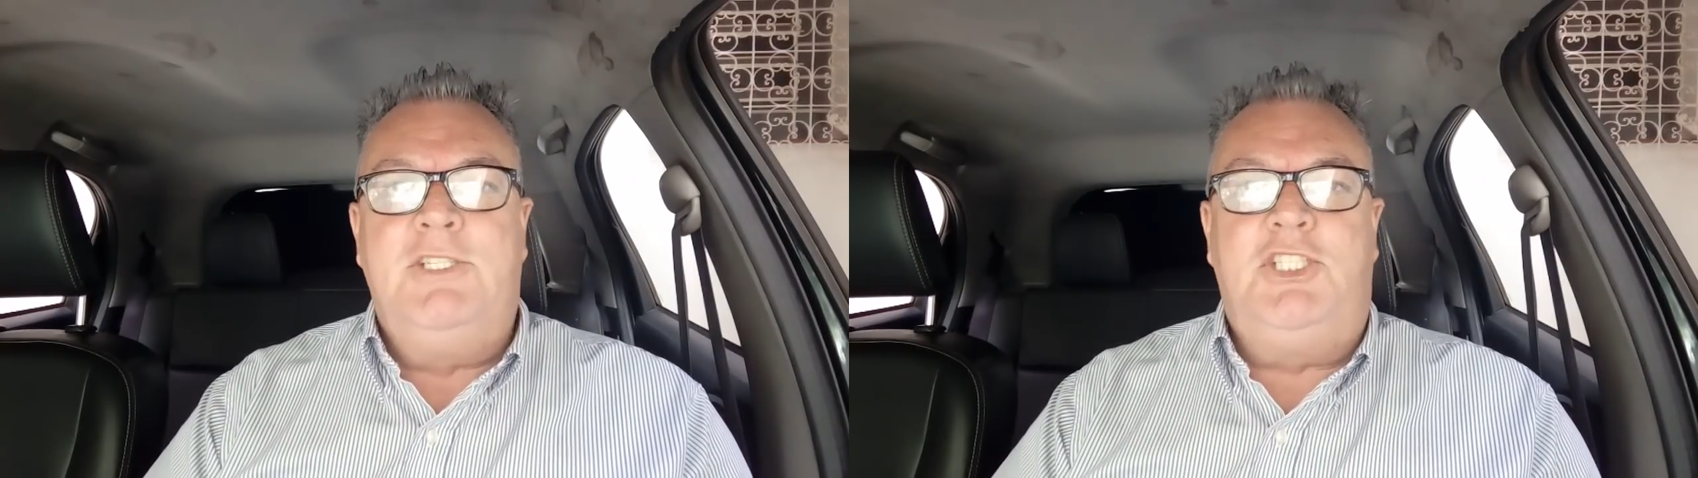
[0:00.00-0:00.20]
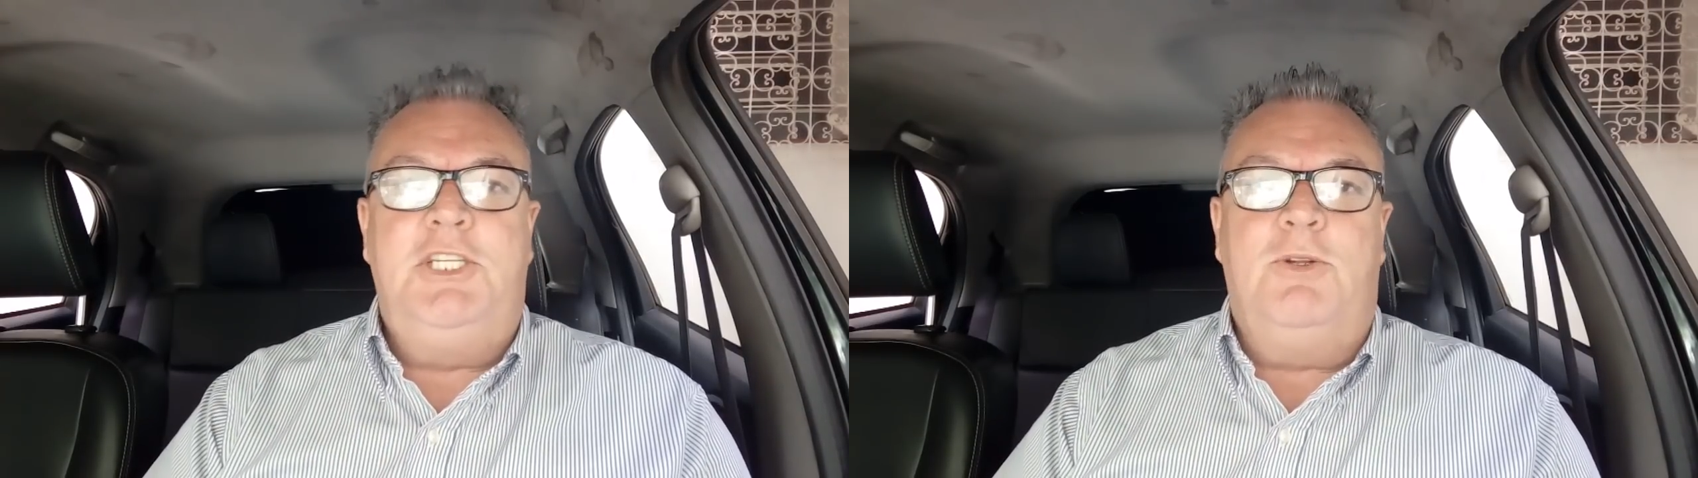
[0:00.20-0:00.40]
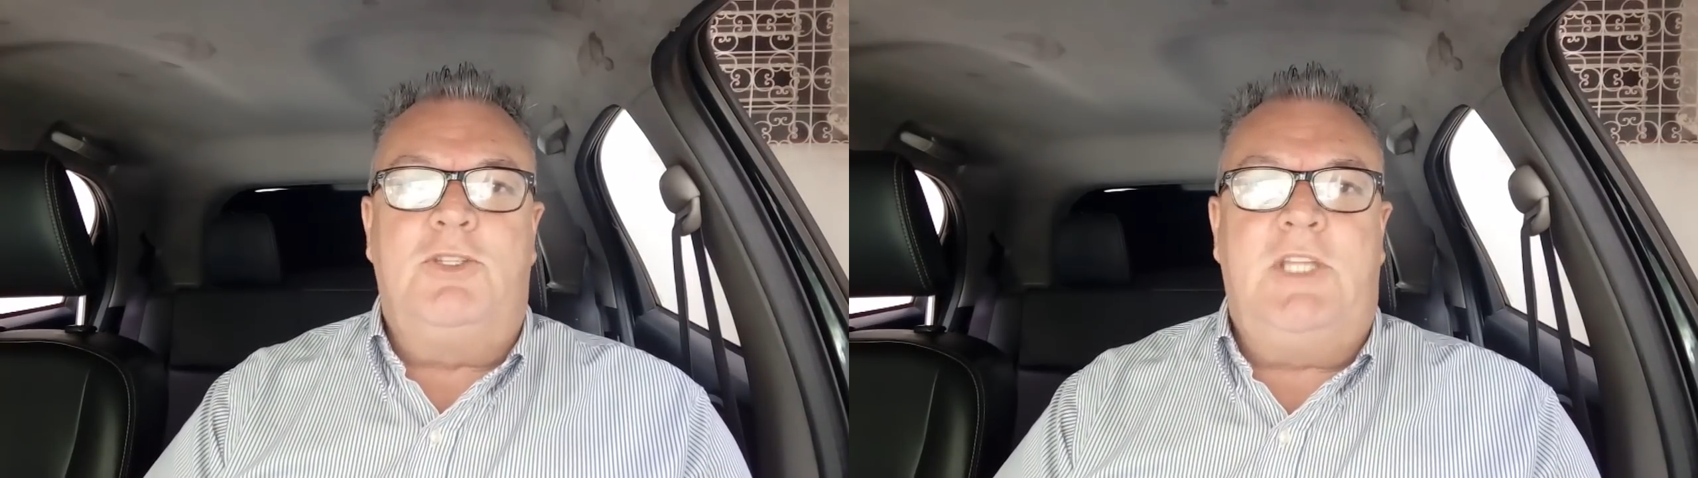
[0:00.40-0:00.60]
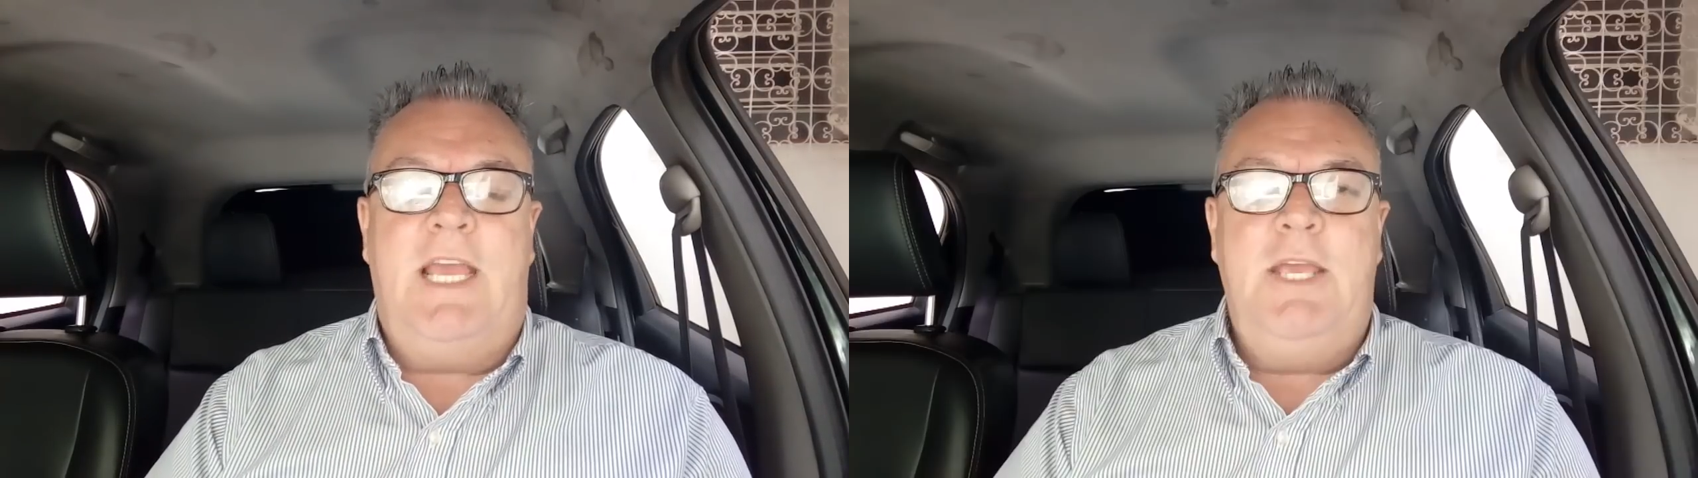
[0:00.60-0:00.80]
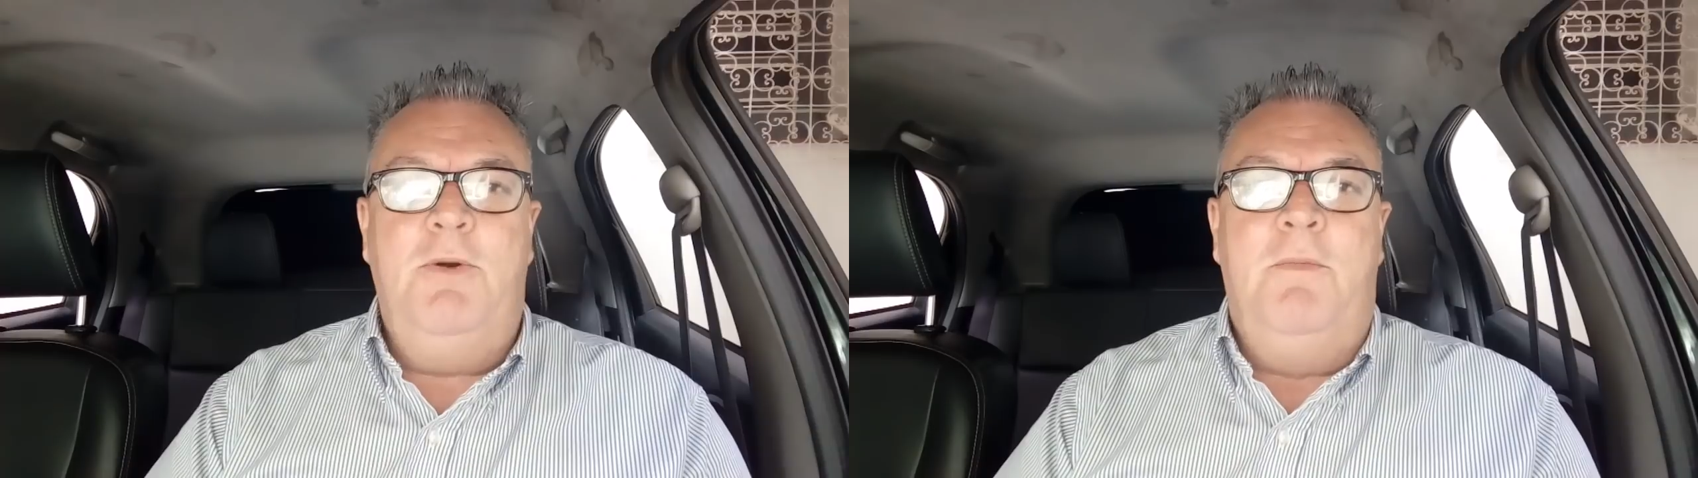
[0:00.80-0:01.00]

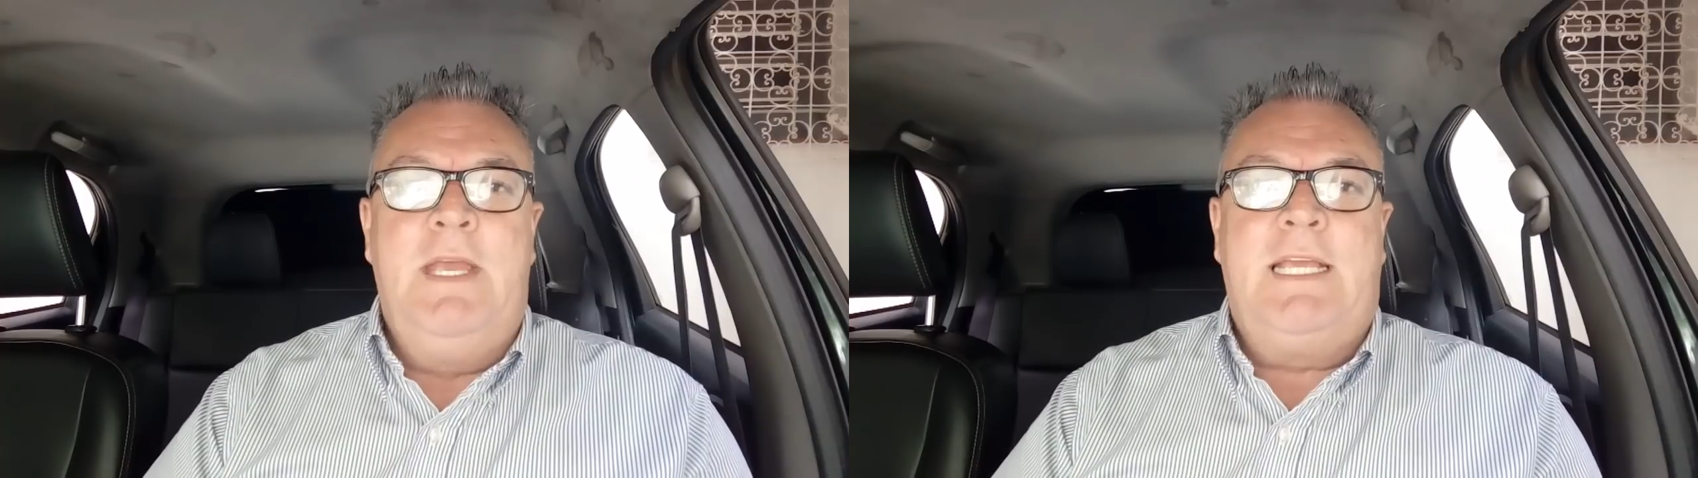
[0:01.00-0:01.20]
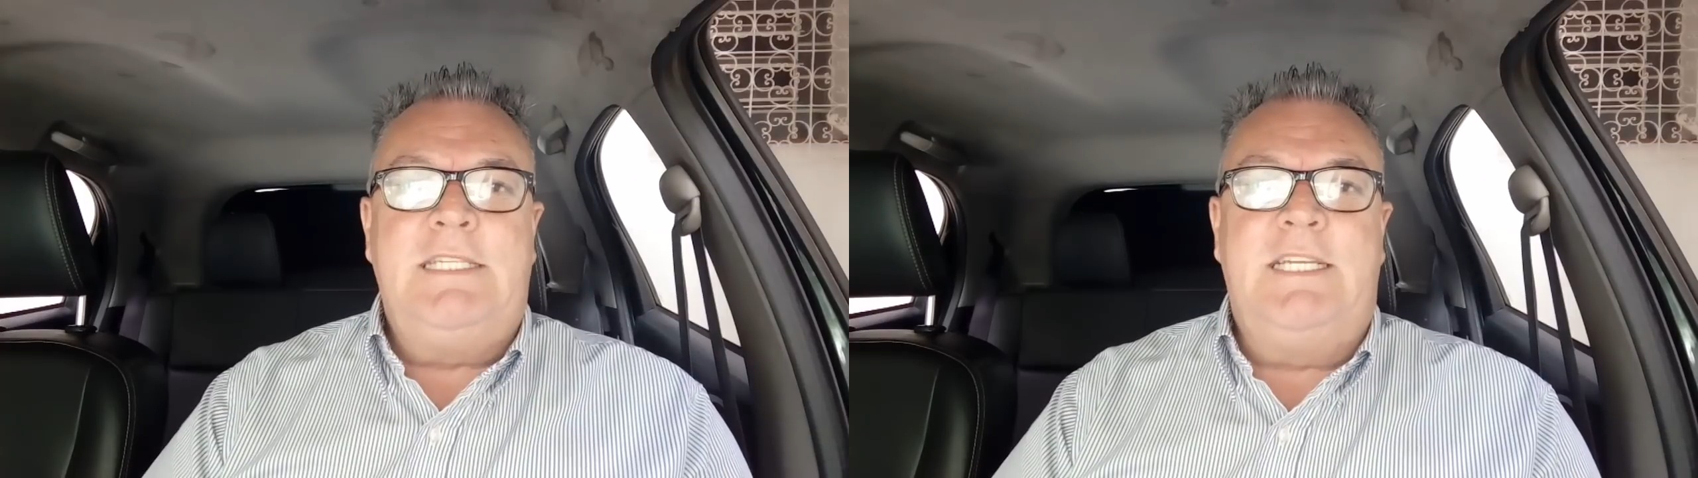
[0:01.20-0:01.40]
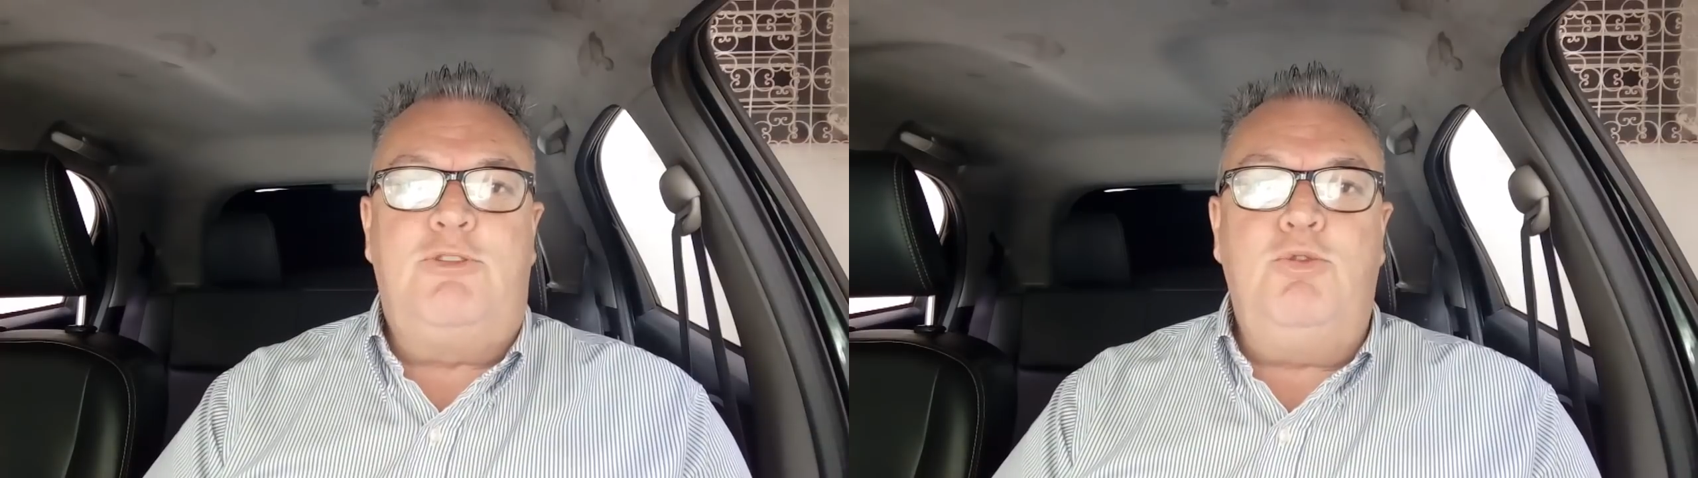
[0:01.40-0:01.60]
tiroteio, quer dizer,